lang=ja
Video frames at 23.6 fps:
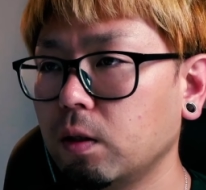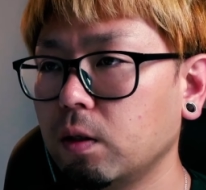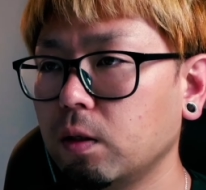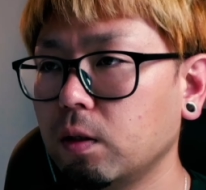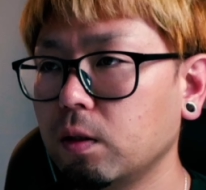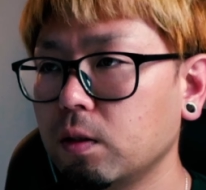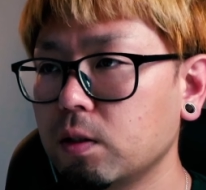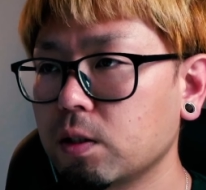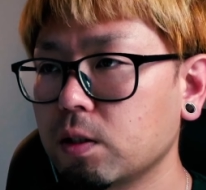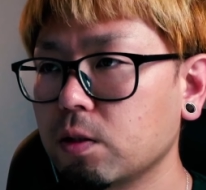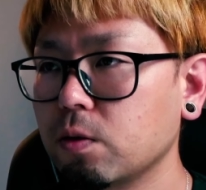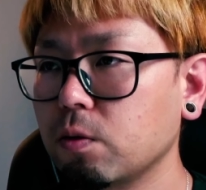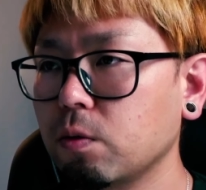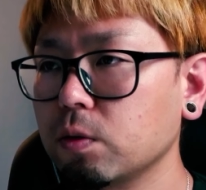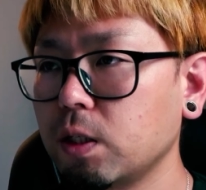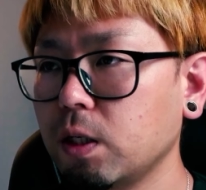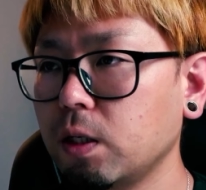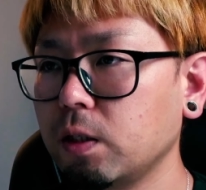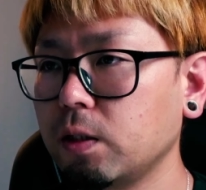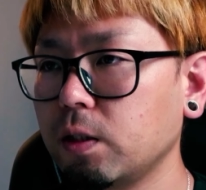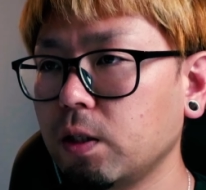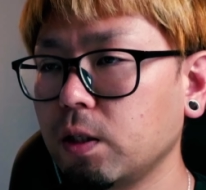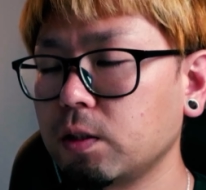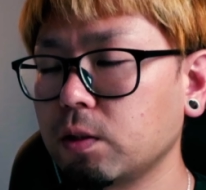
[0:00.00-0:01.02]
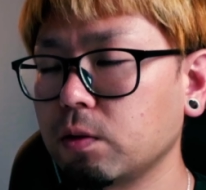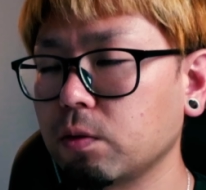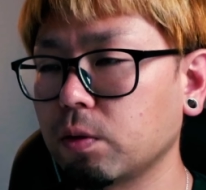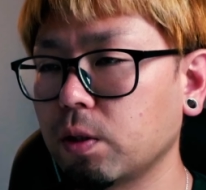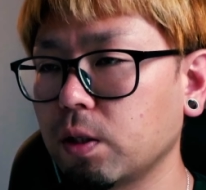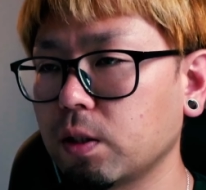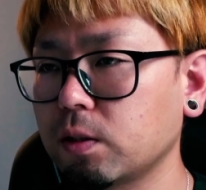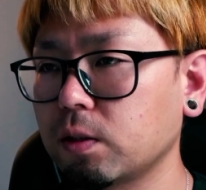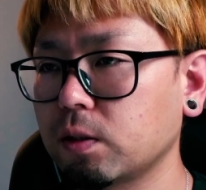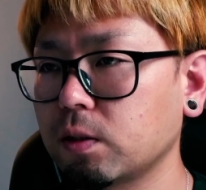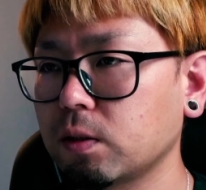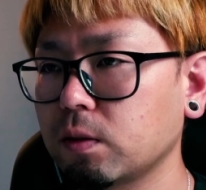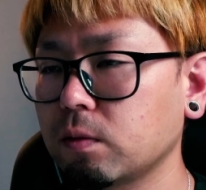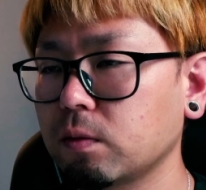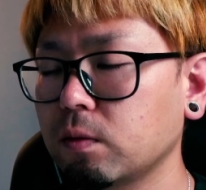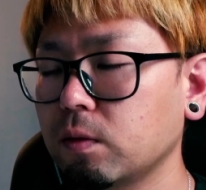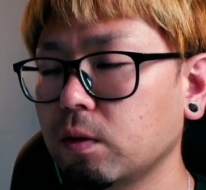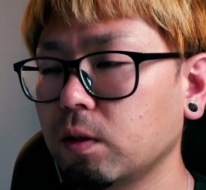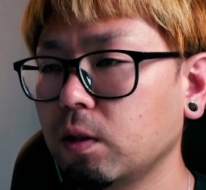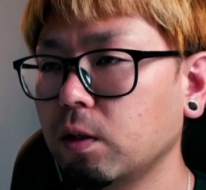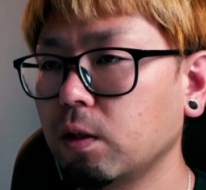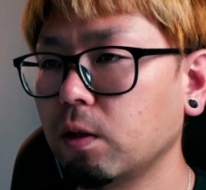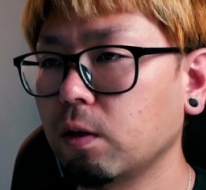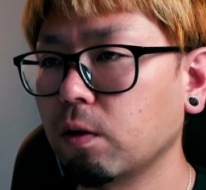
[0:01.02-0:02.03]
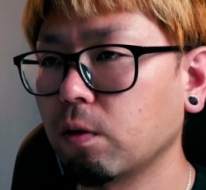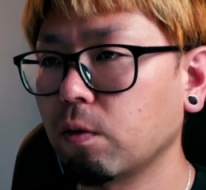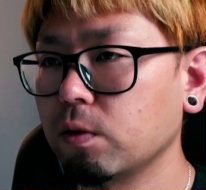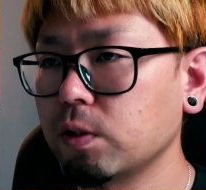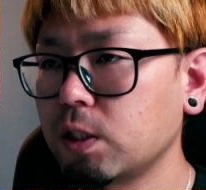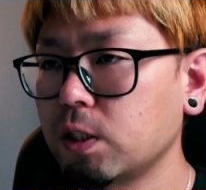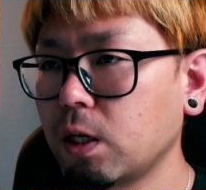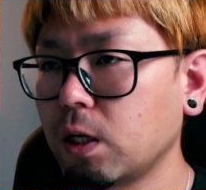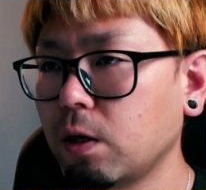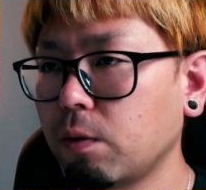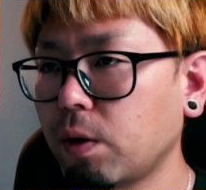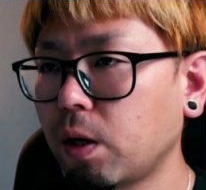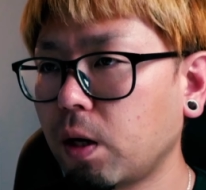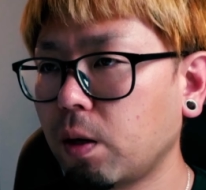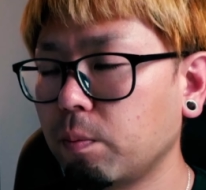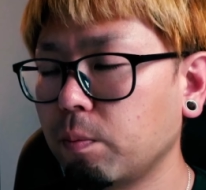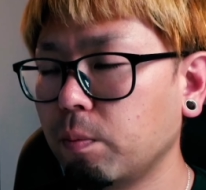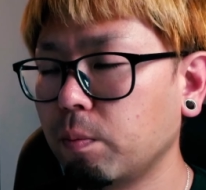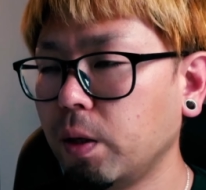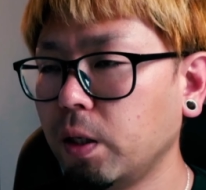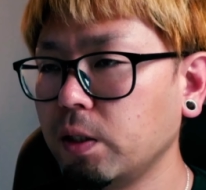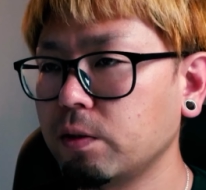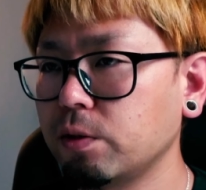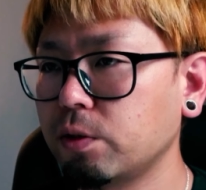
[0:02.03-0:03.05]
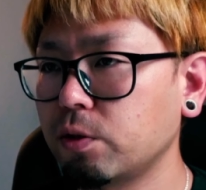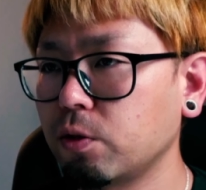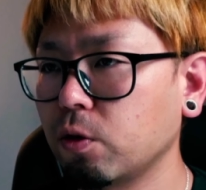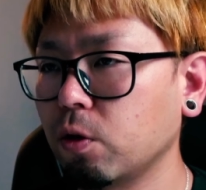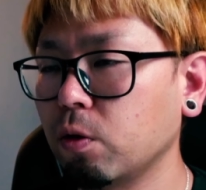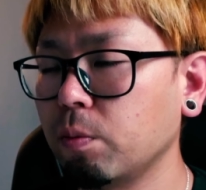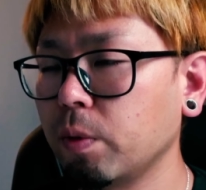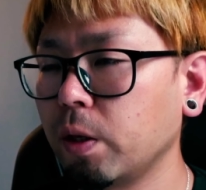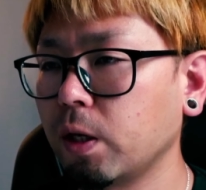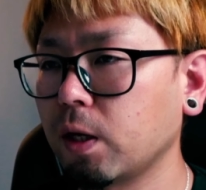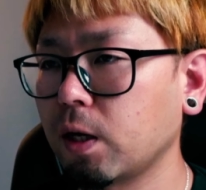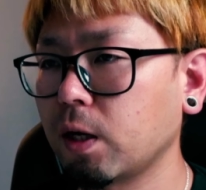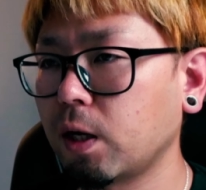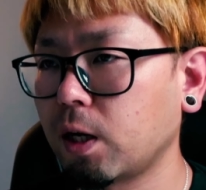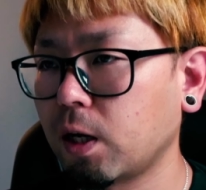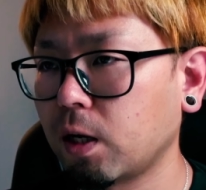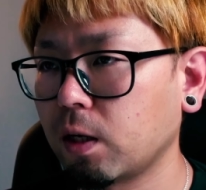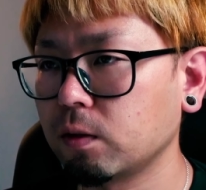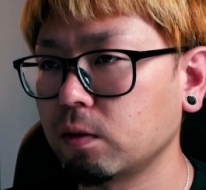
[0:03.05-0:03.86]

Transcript: 指向性テストです。こちらはマイク正面から